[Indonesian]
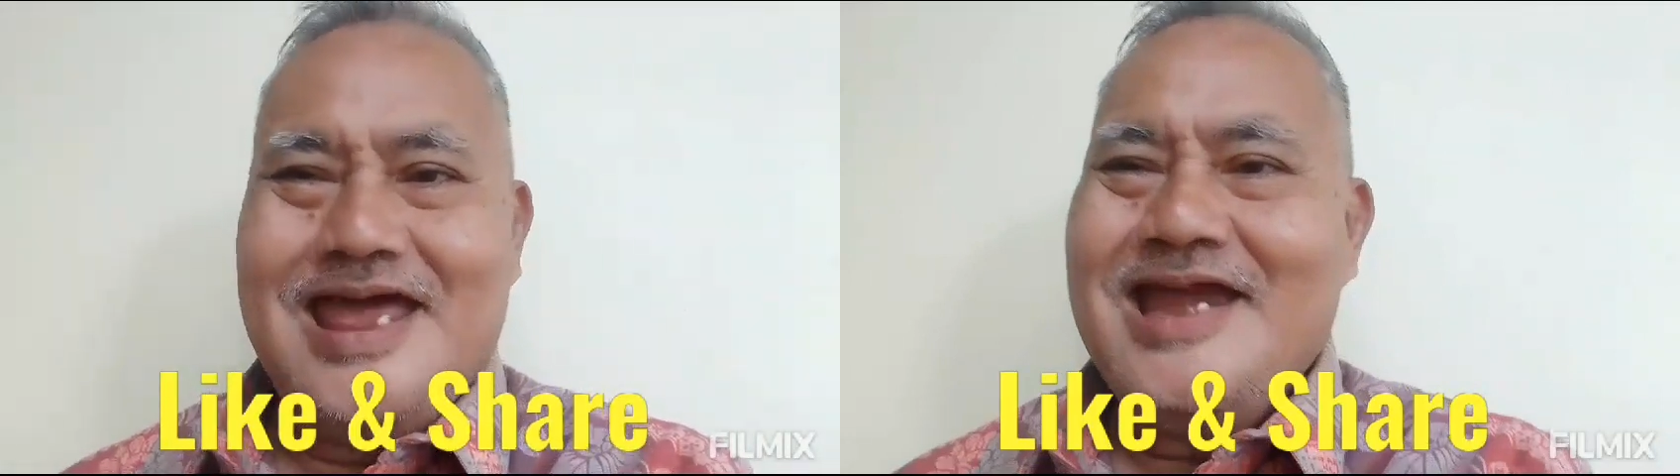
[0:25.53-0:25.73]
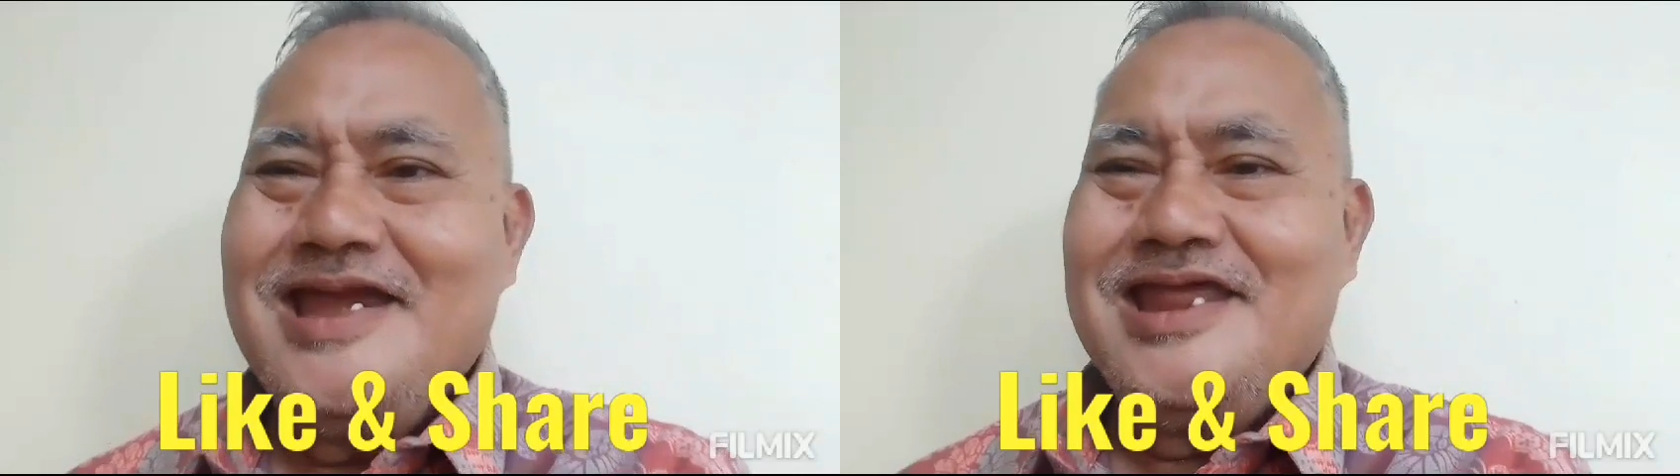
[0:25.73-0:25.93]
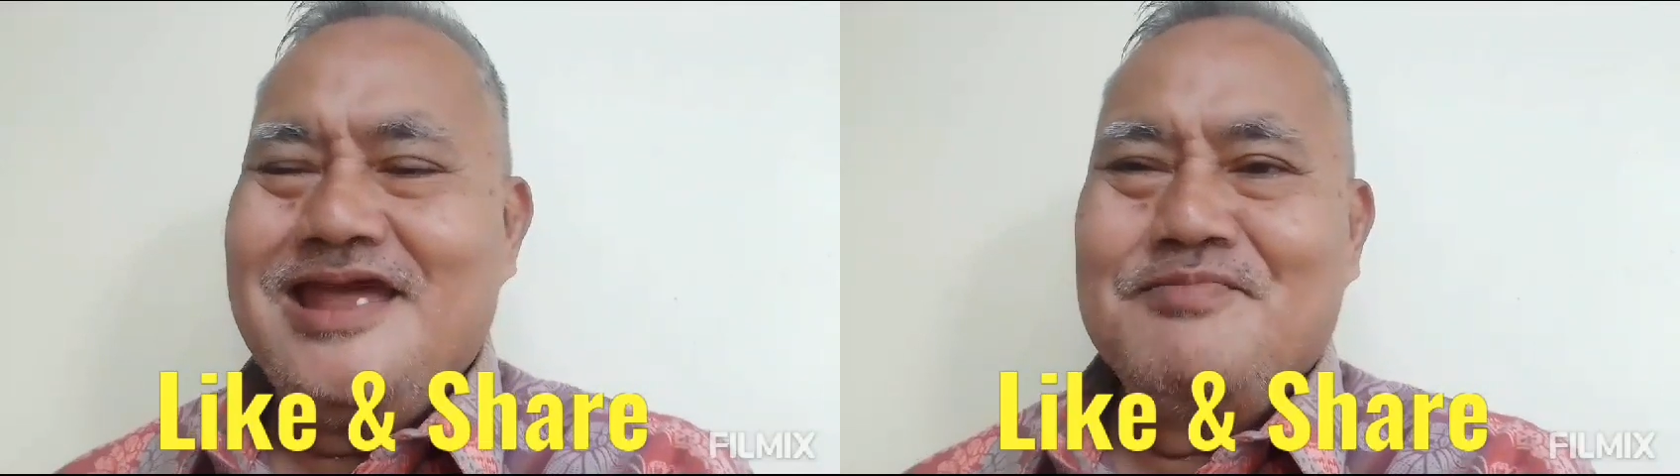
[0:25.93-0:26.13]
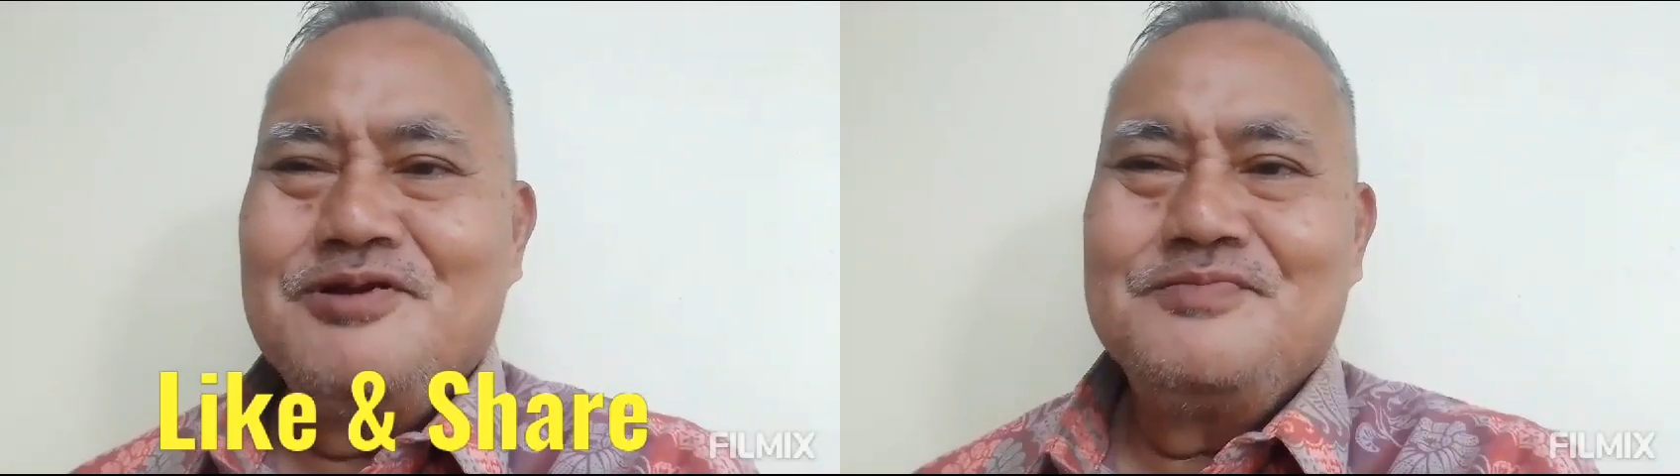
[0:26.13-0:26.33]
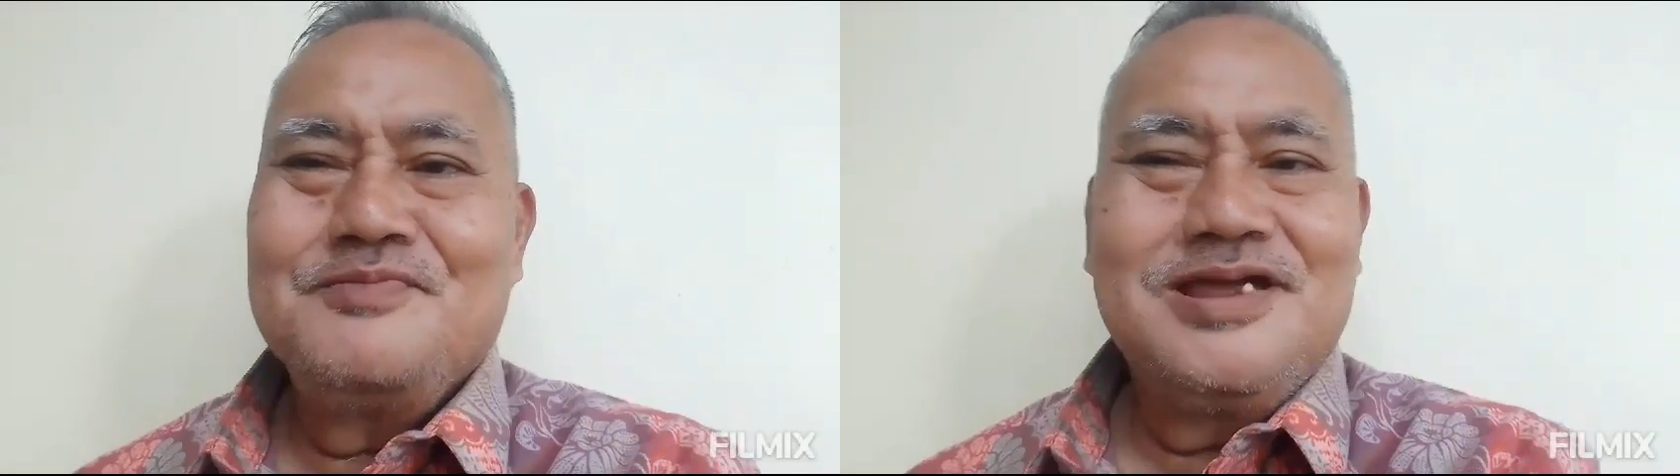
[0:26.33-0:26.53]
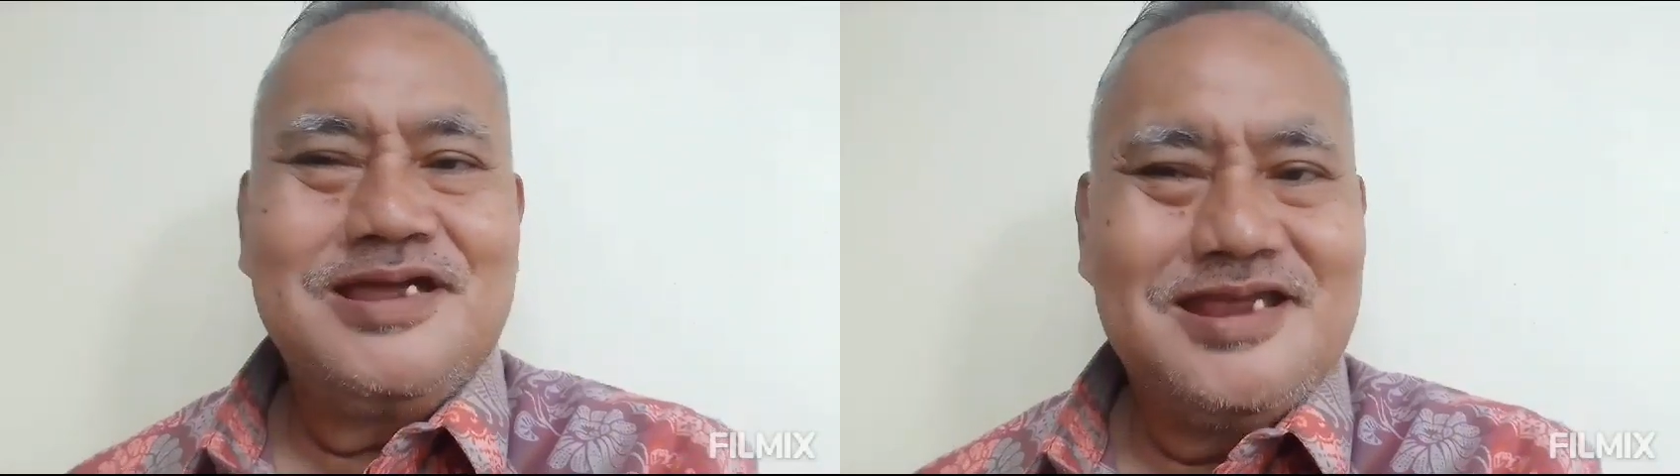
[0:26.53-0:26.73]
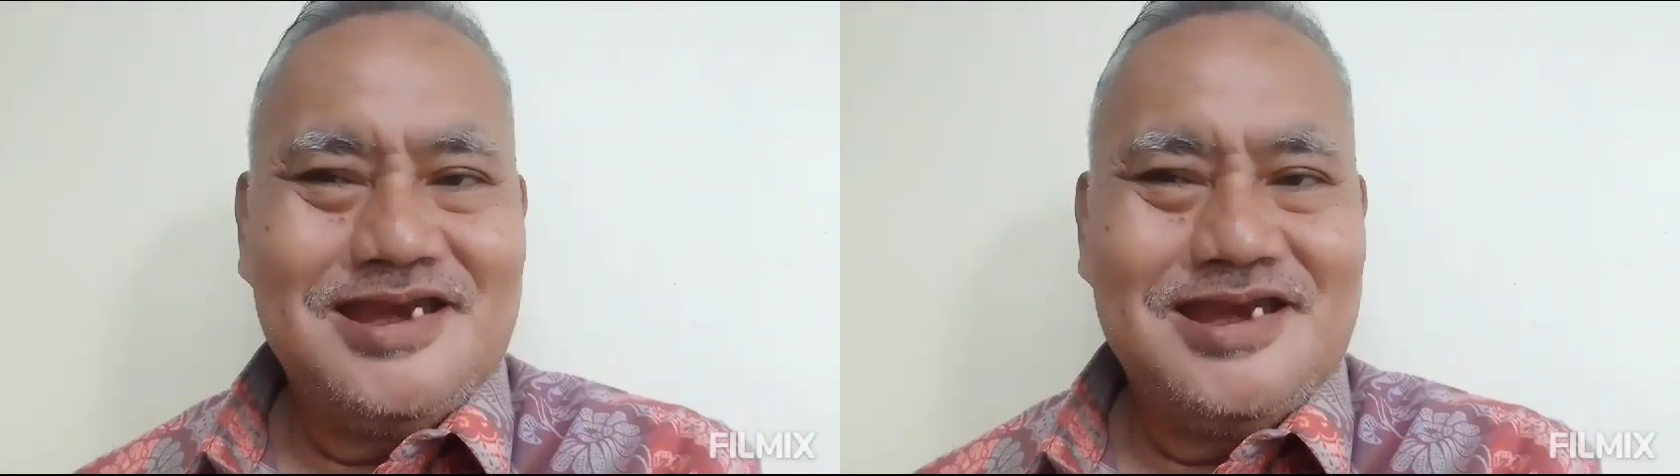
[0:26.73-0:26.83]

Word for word: Anda yang belum